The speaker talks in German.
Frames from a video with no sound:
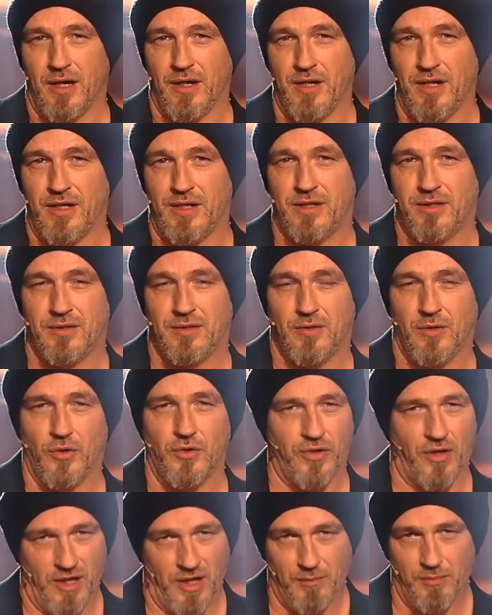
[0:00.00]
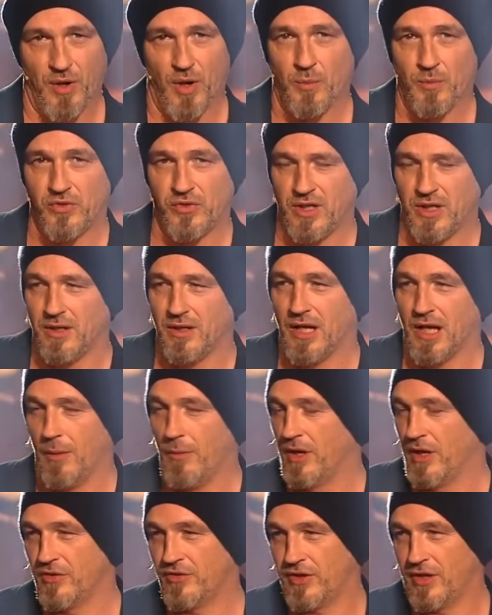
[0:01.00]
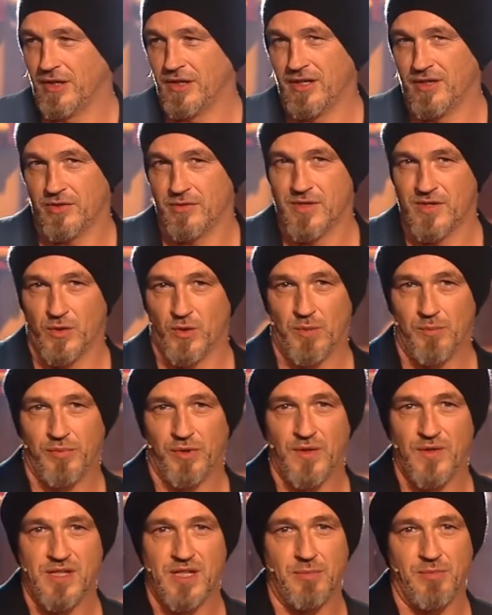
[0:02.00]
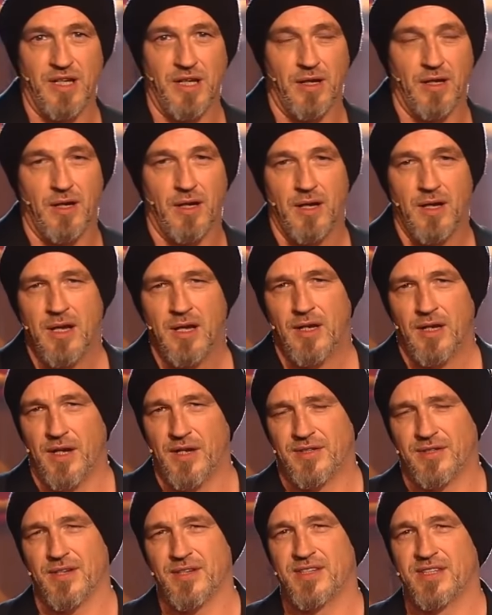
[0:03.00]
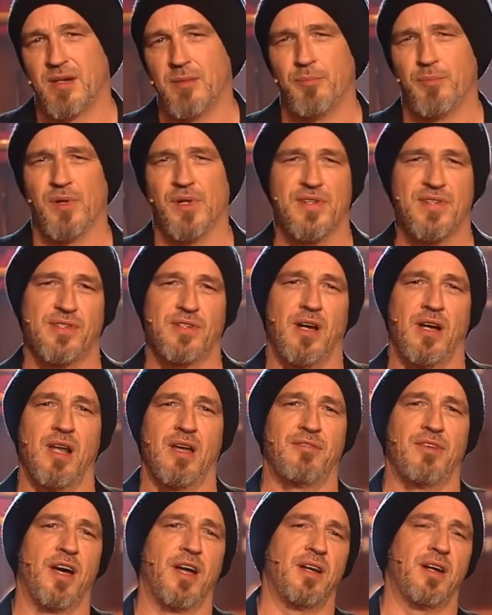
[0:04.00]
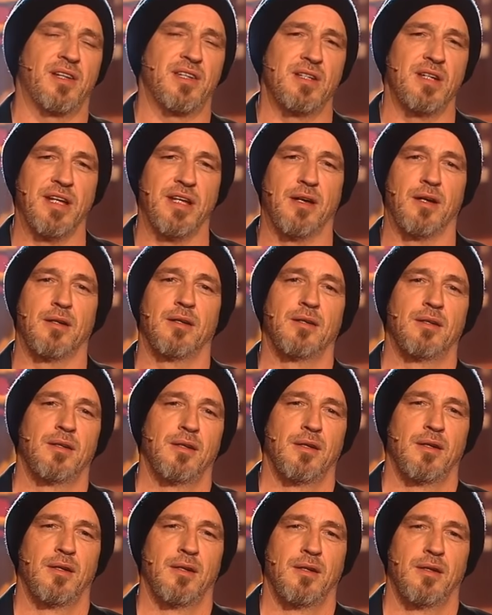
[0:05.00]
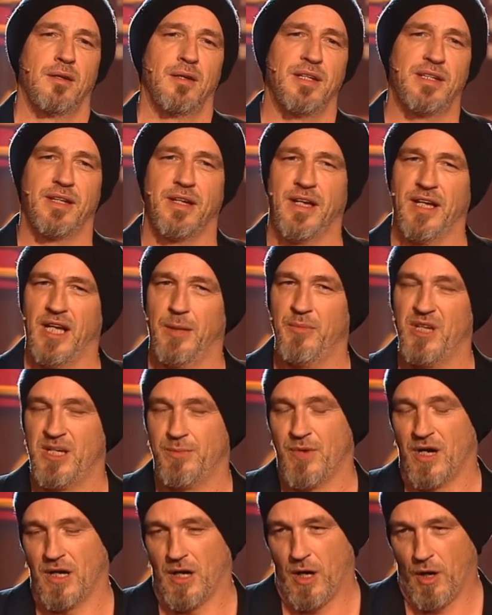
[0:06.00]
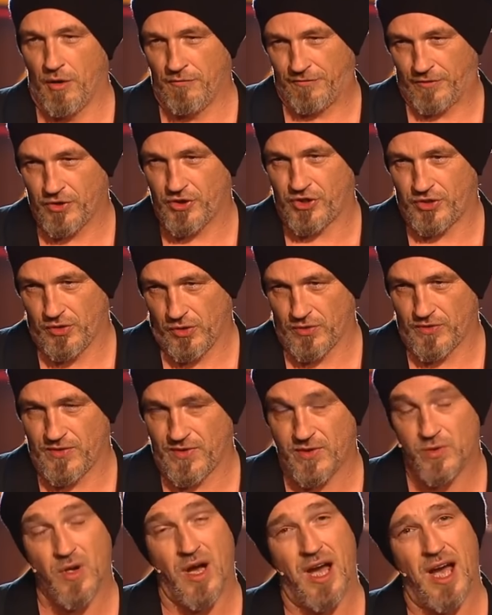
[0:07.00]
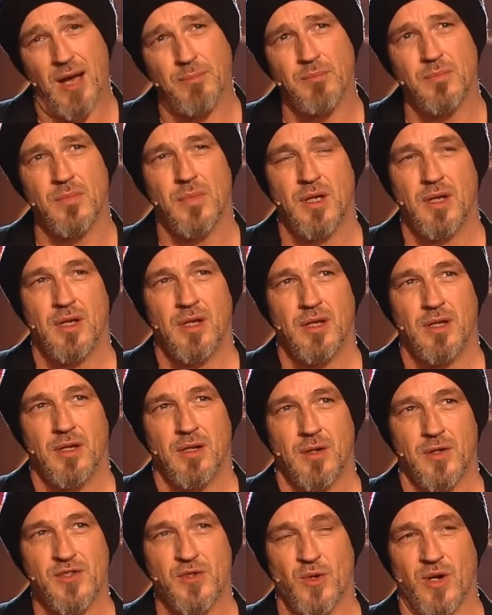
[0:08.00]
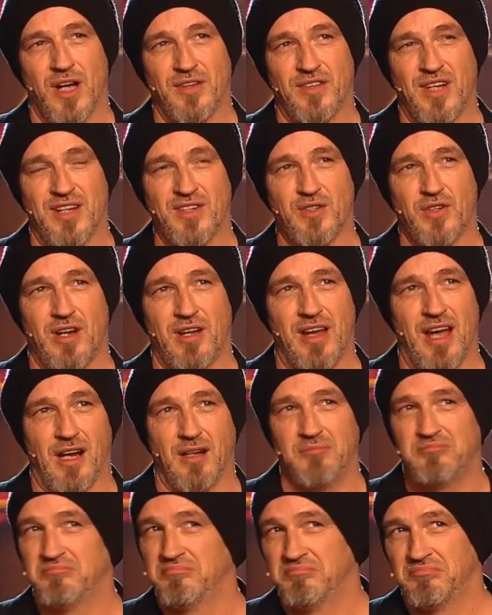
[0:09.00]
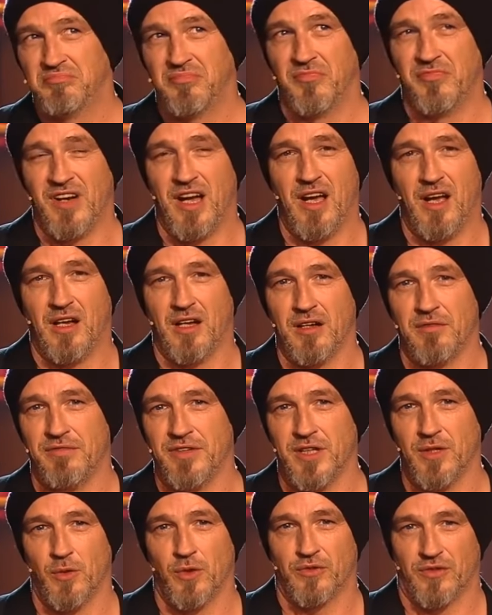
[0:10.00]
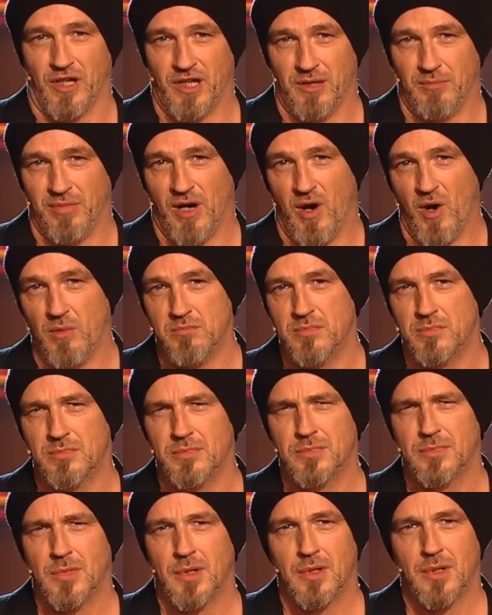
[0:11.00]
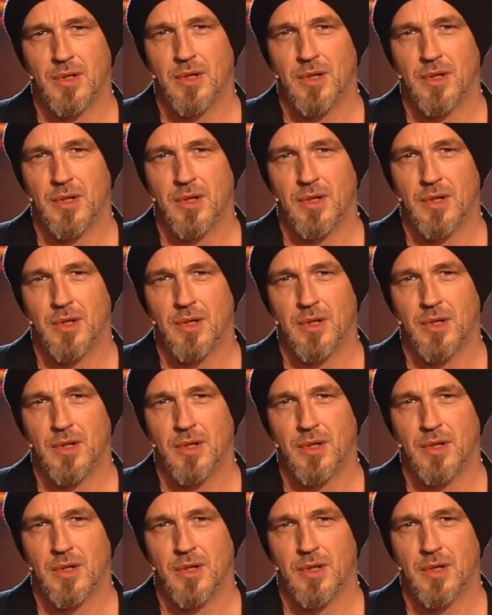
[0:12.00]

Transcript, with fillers: kann ich O Tannenbaum singen, aber das kann ja sowieso im Prinzip jeder. Ist das simpelste aller Weihnachtslieder. Ich erinnere mich mal aufgestoßen zu haben und sogar das klang vage wie O Tannenbaum.